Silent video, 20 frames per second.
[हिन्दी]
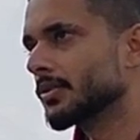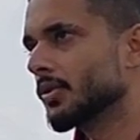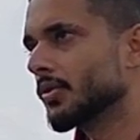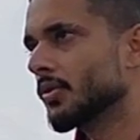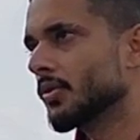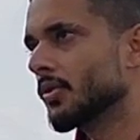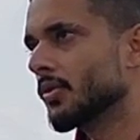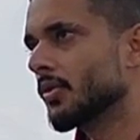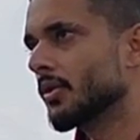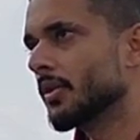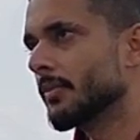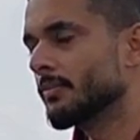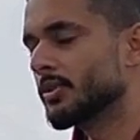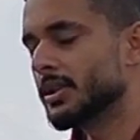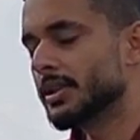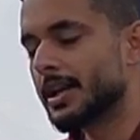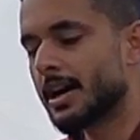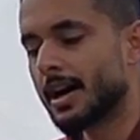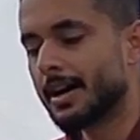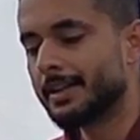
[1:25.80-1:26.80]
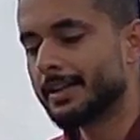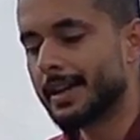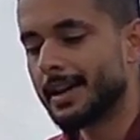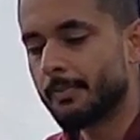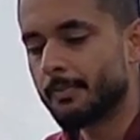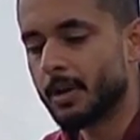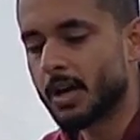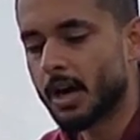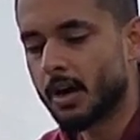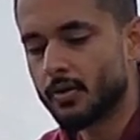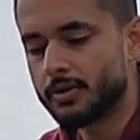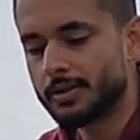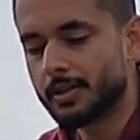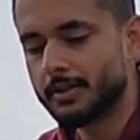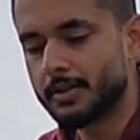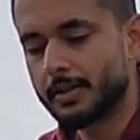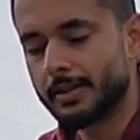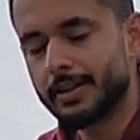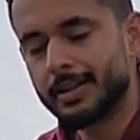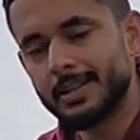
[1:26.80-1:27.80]
तो मुझे याद है हम गांव
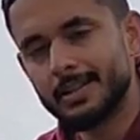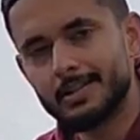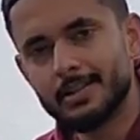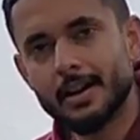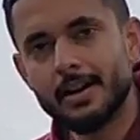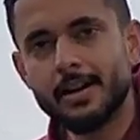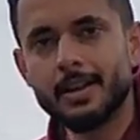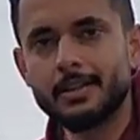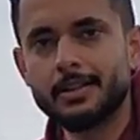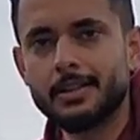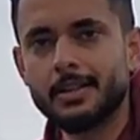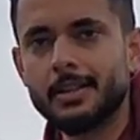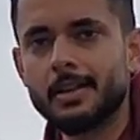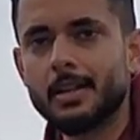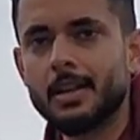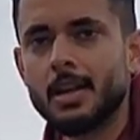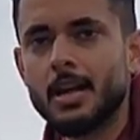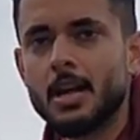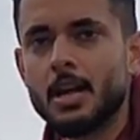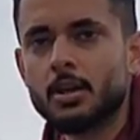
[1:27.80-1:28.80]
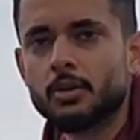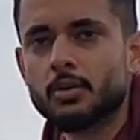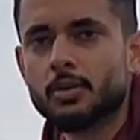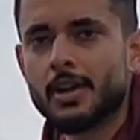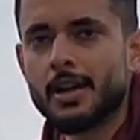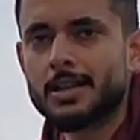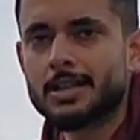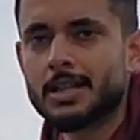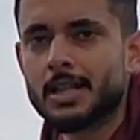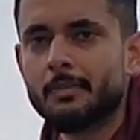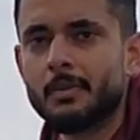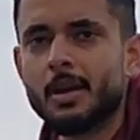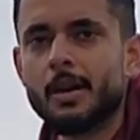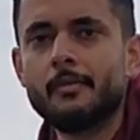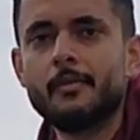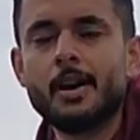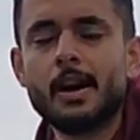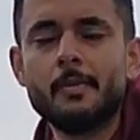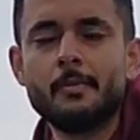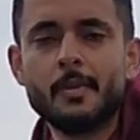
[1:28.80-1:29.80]
से सिटी ही जा रहे थे तो रास्ते में
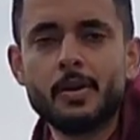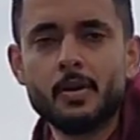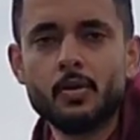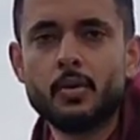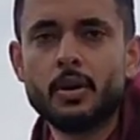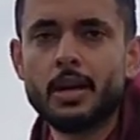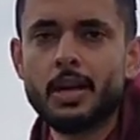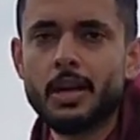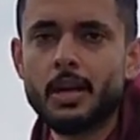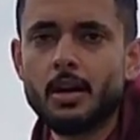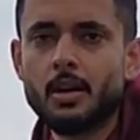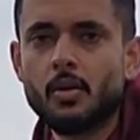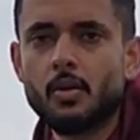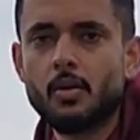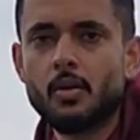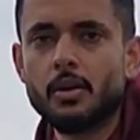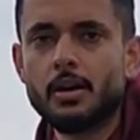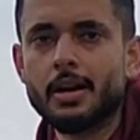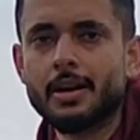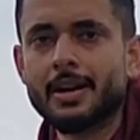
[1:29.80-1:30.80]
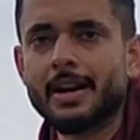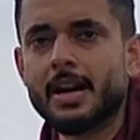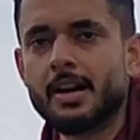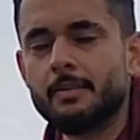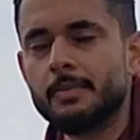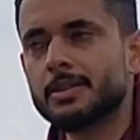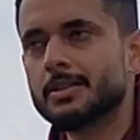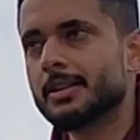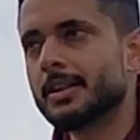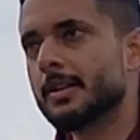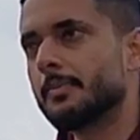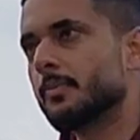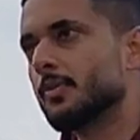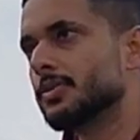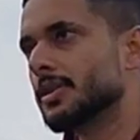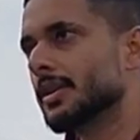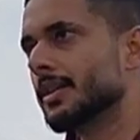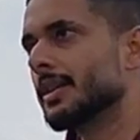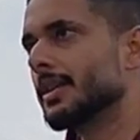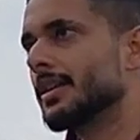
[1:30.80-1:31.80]
हम वहाँ पर रुके और एकेडमी जाके
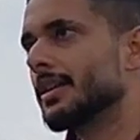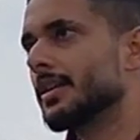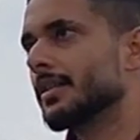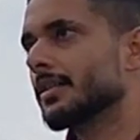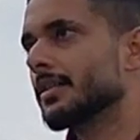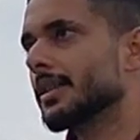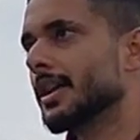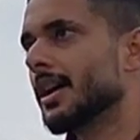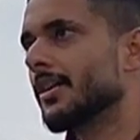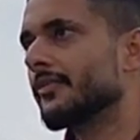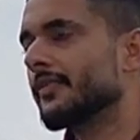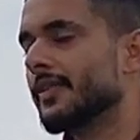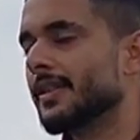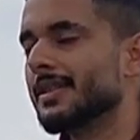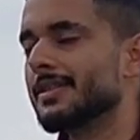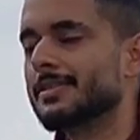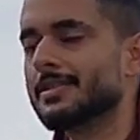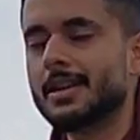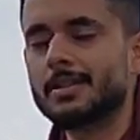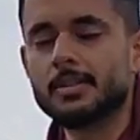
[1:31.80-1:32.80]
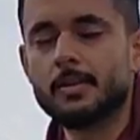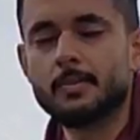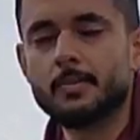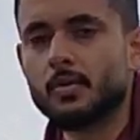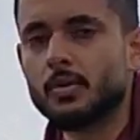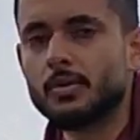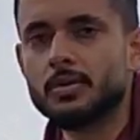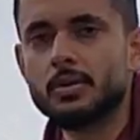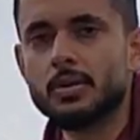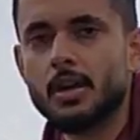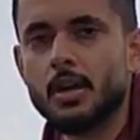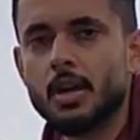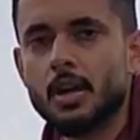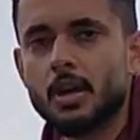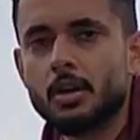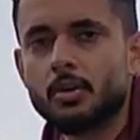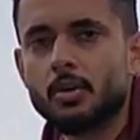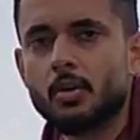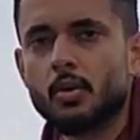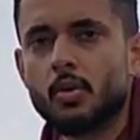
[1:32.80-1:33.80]
पूछा कि क्या फ़ीस है सब कुछ
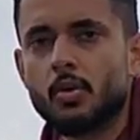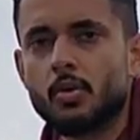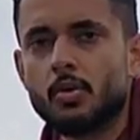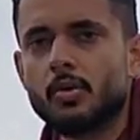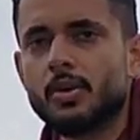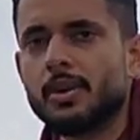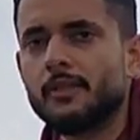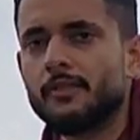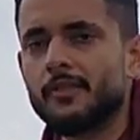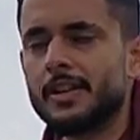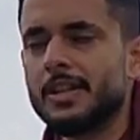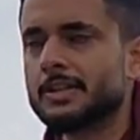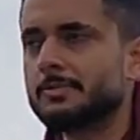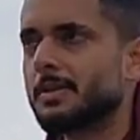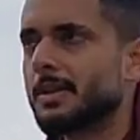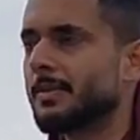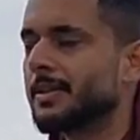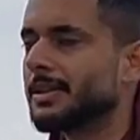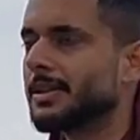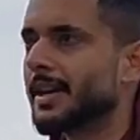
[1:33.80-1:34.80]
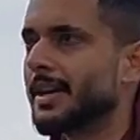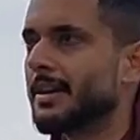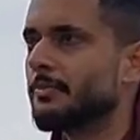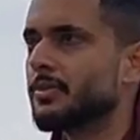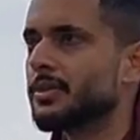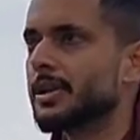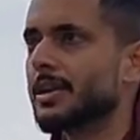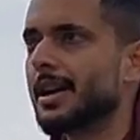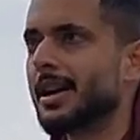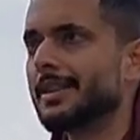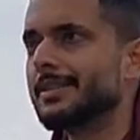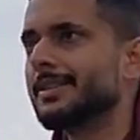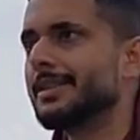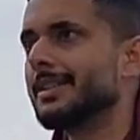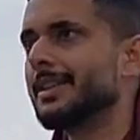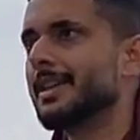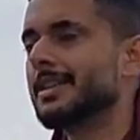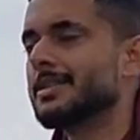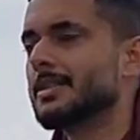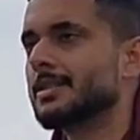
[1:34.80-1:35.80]
तो उन्होंने फ़ीस भी बताई मुझे याद
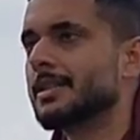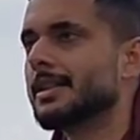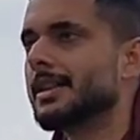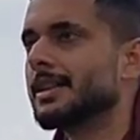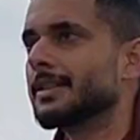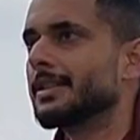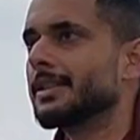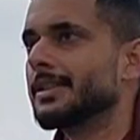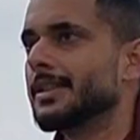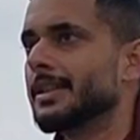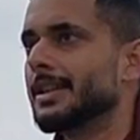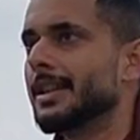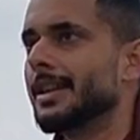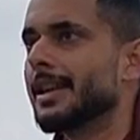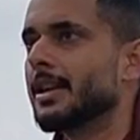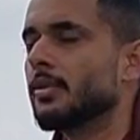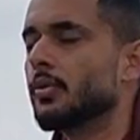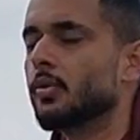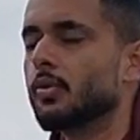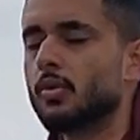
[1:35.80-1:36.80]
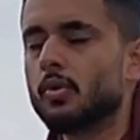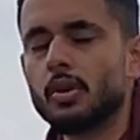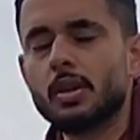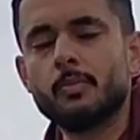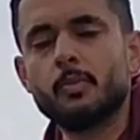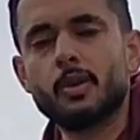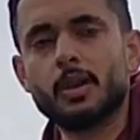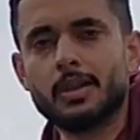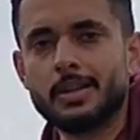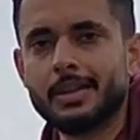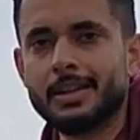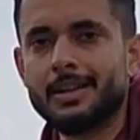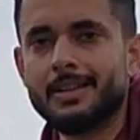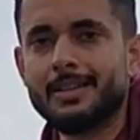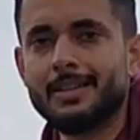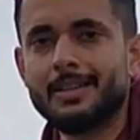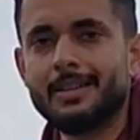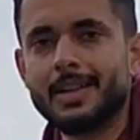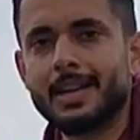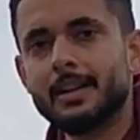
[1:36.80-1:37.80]
नहीं है अच्छे से कितनी थी लेकिन उन्होंने बोला था कि
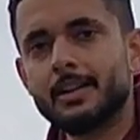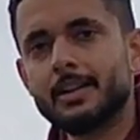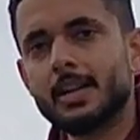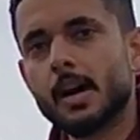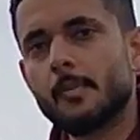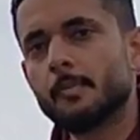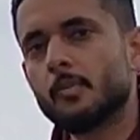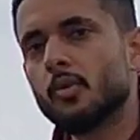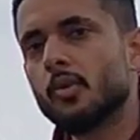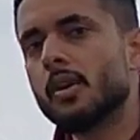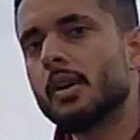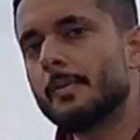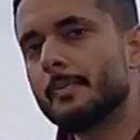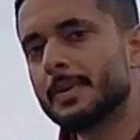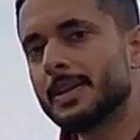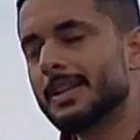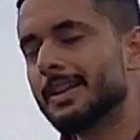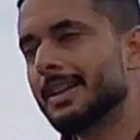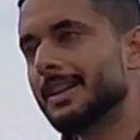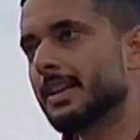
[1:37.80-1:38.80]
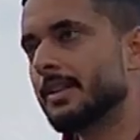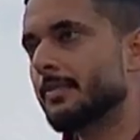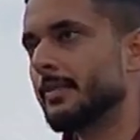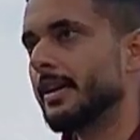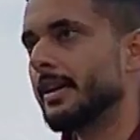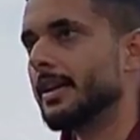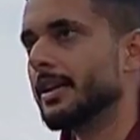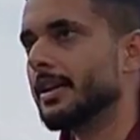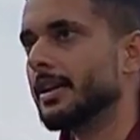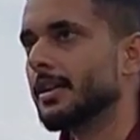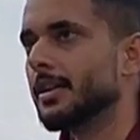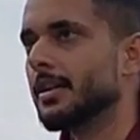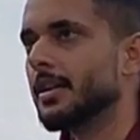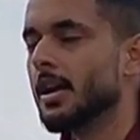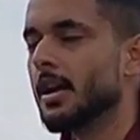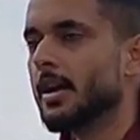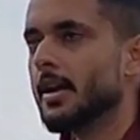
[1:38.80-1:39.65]
किट आपको अपनी लेनी पड़ेगी